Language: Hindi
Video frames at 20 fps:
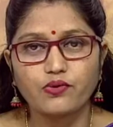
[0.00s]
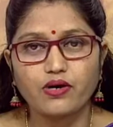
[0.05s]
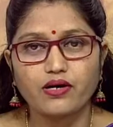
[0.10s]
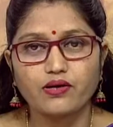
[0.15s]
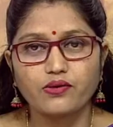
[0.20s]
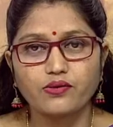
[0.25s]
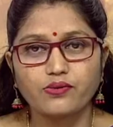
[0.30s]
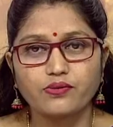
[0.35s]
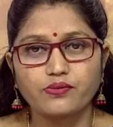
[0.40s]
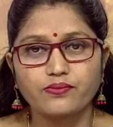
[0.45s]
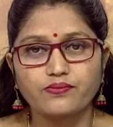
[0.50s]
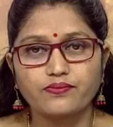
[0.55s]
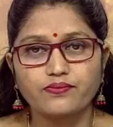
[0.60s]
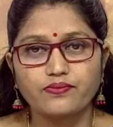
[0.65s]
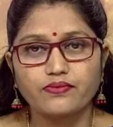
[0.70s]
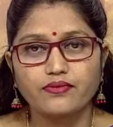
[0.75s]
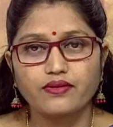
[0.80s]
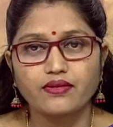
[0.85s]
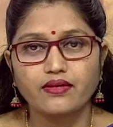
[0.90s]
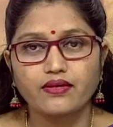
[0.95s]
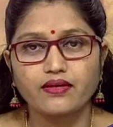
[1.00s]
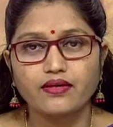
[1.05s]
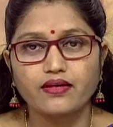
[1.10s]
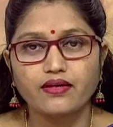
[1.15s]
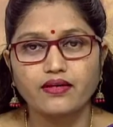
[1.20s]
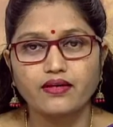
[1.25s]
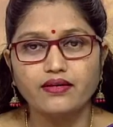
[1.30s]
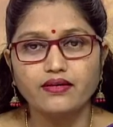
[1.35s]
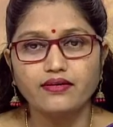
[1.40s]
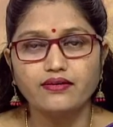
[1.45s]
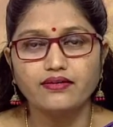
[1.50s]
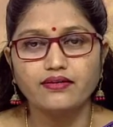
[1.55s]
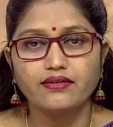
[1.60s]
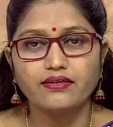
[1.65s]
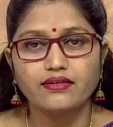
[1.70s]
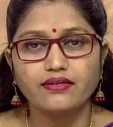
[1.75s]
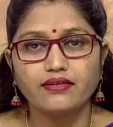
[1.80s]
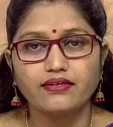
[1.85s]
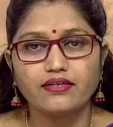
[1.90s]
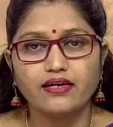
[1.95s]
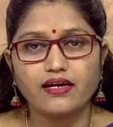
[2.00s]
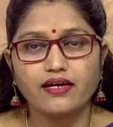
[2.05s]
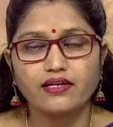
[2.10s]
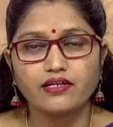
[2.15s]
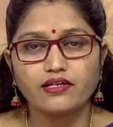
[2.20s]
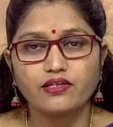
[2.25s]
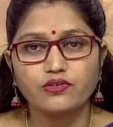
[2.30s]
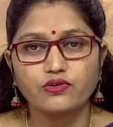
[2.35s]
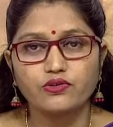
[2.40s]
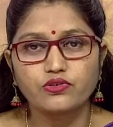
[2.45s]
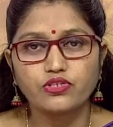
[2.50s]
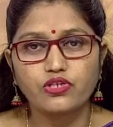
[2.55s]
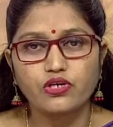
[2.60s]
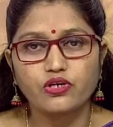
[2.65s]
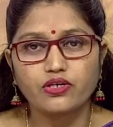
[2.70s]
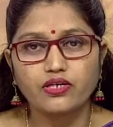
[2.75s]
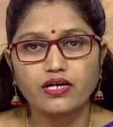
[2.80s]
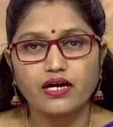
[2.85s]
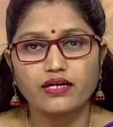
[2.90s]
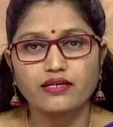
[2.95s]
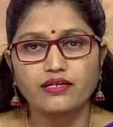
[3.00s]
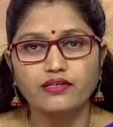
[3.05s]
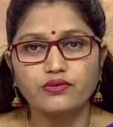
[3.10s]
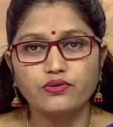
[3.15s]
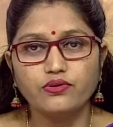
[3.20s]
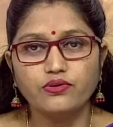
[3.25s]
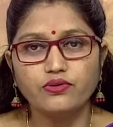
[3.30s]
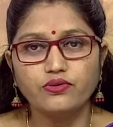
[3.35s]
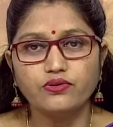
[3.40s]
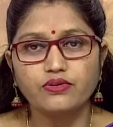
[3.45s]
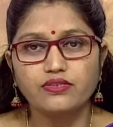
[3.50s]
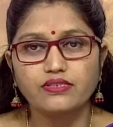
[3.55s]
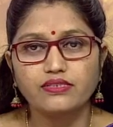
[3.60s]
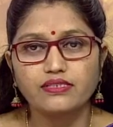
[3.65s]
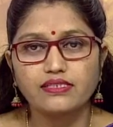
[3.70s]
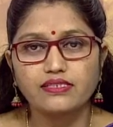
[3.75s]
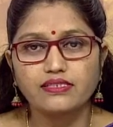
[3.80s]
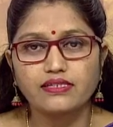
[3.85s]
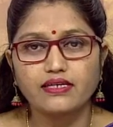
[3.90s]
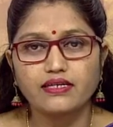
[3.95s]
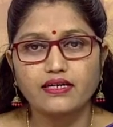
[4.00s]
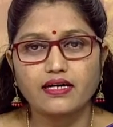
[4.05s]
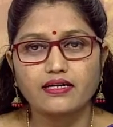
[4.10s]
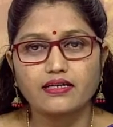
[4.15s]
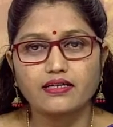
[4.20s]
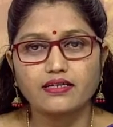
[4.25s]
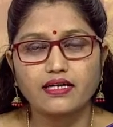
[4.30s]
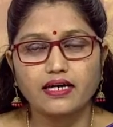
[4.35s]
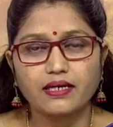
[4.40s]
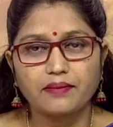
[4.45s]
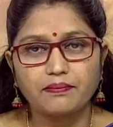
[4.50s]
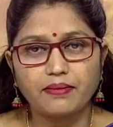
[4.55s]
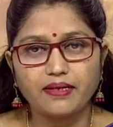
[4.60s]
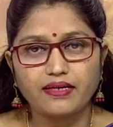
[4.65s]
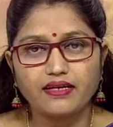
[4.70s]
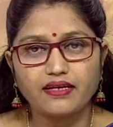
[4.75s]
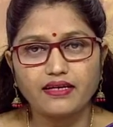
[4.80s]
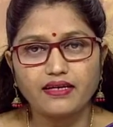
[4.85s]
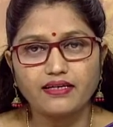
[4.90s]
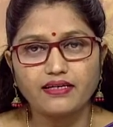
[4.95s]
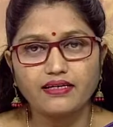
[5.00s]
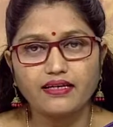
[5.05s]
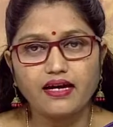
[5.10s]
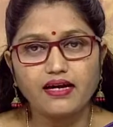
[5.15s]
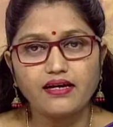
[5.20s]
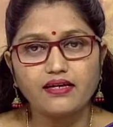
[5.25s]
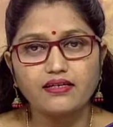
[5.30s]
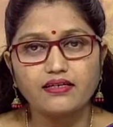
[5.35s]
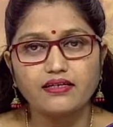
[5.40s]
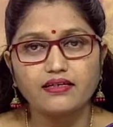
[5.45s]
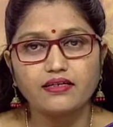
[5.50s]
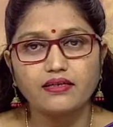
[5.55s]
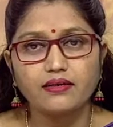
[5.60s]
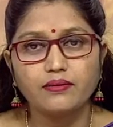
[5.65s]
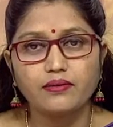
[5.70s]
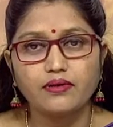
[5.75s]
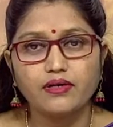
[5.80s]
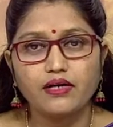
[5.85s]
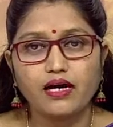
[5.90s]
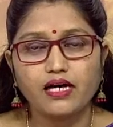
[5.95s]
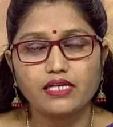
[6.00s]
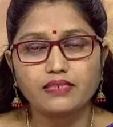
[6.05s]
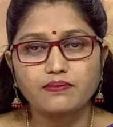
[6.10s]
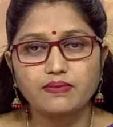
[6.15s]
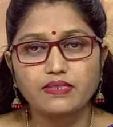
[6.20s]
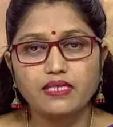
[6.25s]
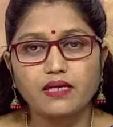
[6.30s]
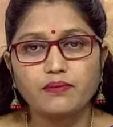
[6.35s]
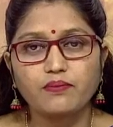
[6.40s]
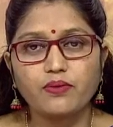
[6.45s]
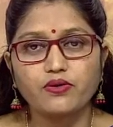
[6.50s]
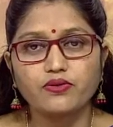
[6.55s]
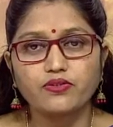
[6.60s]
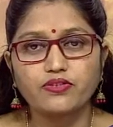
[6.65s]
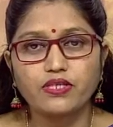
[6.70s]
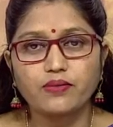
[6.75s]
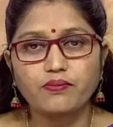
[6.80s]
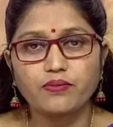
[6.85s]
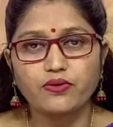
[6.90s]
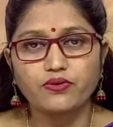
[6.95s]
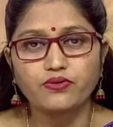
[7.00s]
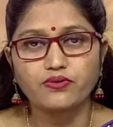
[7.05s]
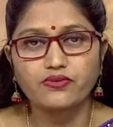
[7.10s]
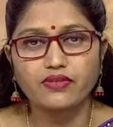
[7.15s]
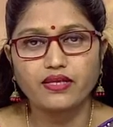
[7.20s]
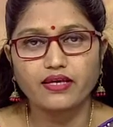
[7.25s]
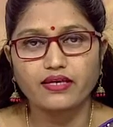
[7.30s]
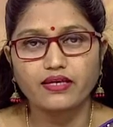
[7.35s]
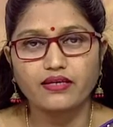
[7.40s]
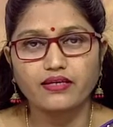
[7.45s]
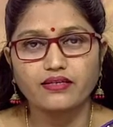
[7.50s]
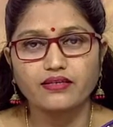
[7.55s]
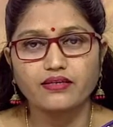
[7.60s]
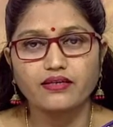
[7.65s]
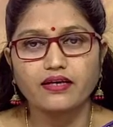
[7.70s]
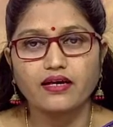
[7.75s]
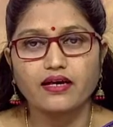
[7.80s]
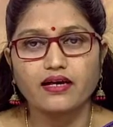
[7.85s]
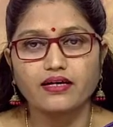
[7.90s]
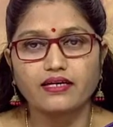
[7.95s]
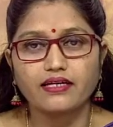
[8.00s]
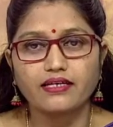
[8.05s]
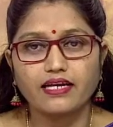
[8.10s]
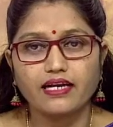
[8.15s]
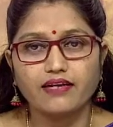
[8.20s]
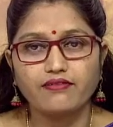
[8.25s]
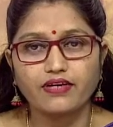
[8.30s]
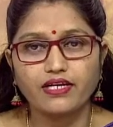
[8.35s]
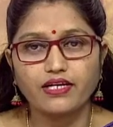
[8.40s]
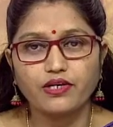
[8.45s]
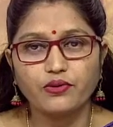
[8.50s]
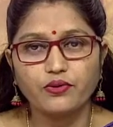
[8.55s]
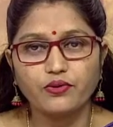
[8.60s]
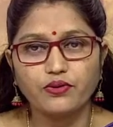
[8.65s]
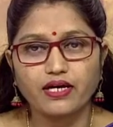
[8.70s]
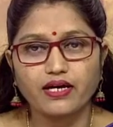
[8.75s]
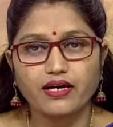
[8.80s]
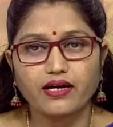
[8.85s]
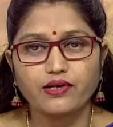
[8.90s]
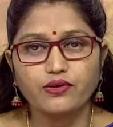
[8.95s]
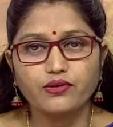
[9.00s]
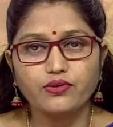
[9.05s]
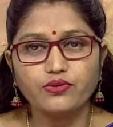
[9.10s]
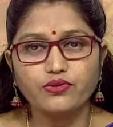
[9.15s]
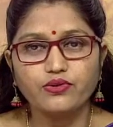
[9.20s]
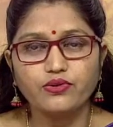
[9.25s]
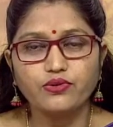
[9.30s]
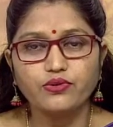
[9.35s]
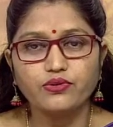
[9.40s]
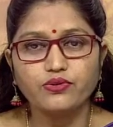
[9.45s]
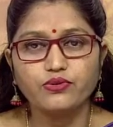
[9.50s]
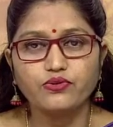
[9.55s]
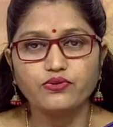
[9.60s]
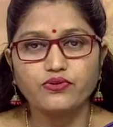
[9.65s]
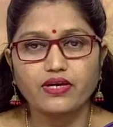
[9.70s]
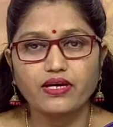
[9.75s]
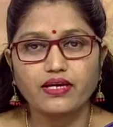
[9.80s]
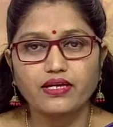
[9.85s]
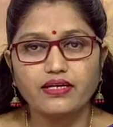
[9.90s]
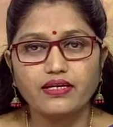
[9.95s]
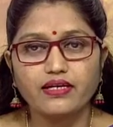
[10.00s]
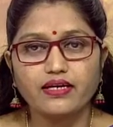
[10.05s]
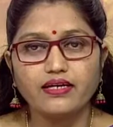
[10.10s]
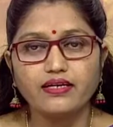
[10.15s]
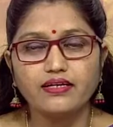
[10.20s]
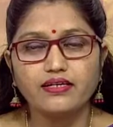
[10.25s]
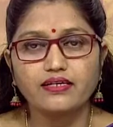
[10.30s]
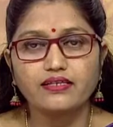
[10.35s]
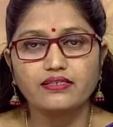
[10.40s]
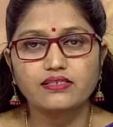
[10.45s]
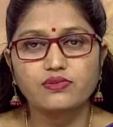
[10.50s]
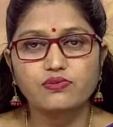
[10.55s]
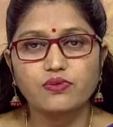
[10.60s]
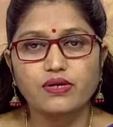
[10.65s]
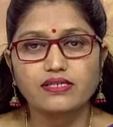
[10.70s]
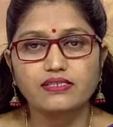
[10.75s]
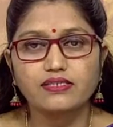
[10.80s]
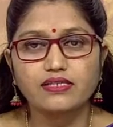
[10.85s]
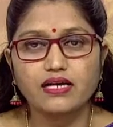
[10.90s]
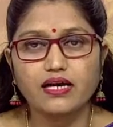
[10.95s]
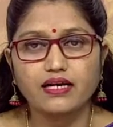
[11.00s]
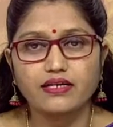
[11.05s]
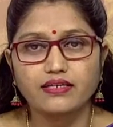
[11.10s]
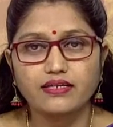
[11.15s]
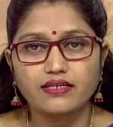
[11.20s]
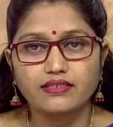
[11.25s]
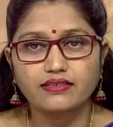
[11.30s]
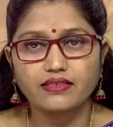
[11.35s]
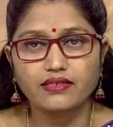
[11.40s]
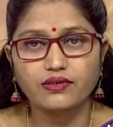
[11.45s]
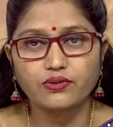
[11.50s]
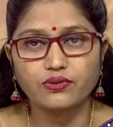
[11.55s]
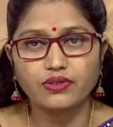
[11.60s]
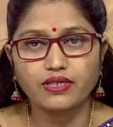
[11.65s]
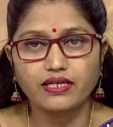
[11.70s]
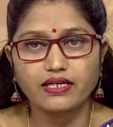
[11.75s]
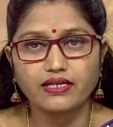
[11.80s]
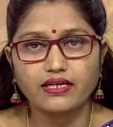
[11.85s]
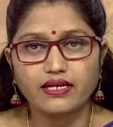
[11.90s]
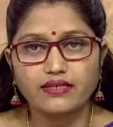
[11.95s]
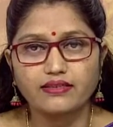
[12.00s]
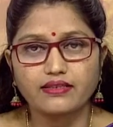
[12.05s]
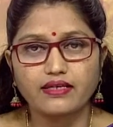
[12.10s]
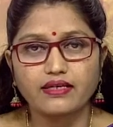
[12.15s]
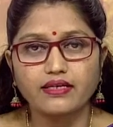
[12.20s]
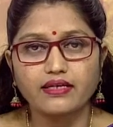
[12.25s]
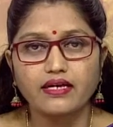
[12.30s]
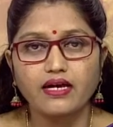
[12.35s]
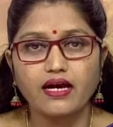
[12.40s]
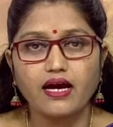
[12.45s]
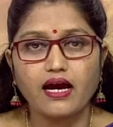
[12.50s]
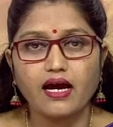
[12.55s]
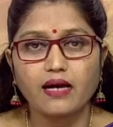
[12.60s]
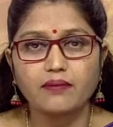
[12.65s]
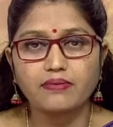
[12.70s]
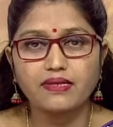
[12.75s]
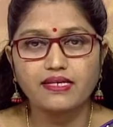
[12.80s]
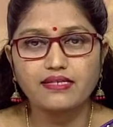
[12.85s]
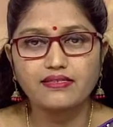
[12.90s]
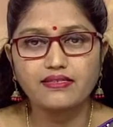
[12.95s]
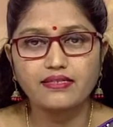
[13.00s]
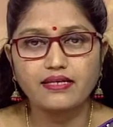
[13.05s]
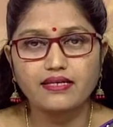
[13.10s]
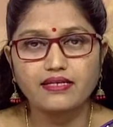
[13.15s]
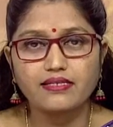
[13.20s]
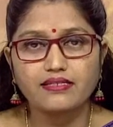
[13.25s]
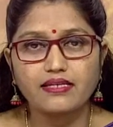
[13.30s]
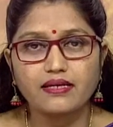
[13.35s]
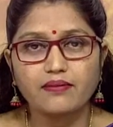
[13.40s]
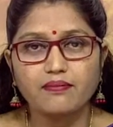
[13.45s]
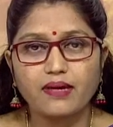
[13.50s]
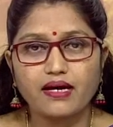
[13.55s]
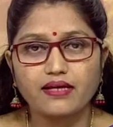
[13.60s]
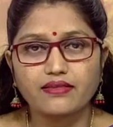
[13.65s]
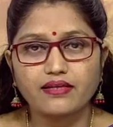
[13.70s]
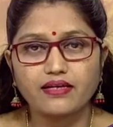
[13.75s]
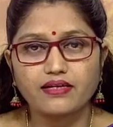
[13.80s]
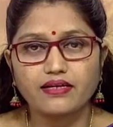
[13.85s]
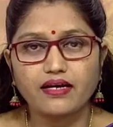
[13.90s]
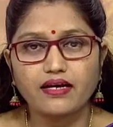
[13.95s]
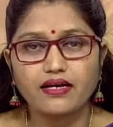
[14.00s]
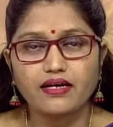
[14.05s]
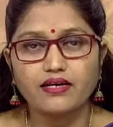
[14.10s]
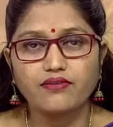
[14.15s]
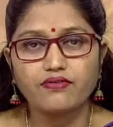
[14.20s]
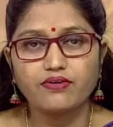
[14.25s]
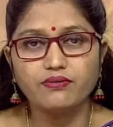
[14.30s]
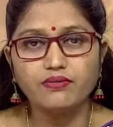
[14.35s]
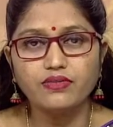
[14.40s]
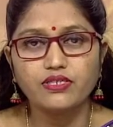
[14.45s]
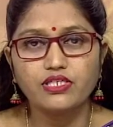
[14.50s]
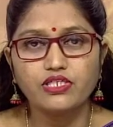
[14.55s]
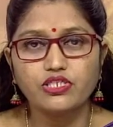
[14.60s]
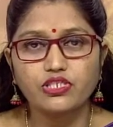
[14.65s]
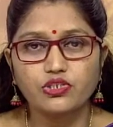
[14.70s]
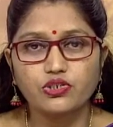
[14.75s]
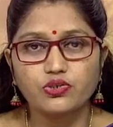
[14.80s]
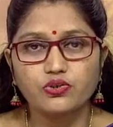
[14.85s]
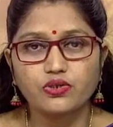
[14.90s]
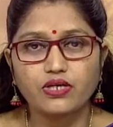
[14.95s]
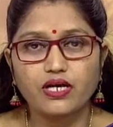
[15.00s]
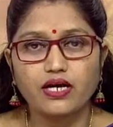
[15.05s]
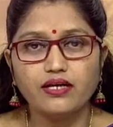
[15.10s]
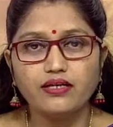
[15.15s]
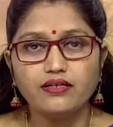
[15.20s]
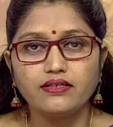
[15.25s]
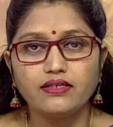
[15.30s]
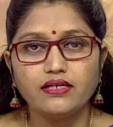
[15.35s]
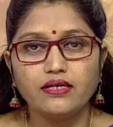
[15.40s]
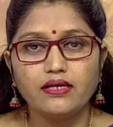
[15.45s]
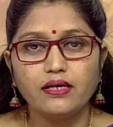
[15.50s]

हुआ हो हाँ या कुछ और कारण हो जिसके कारण घर पर ही या अस्पताल पहुंचते पहुंचते ही अगर डिलीवरी हो गया हो तो उसके लिए स्वास्थ्य कार्यकर्ता होने के नाते आप किस तरह से माता का एवं शिशु का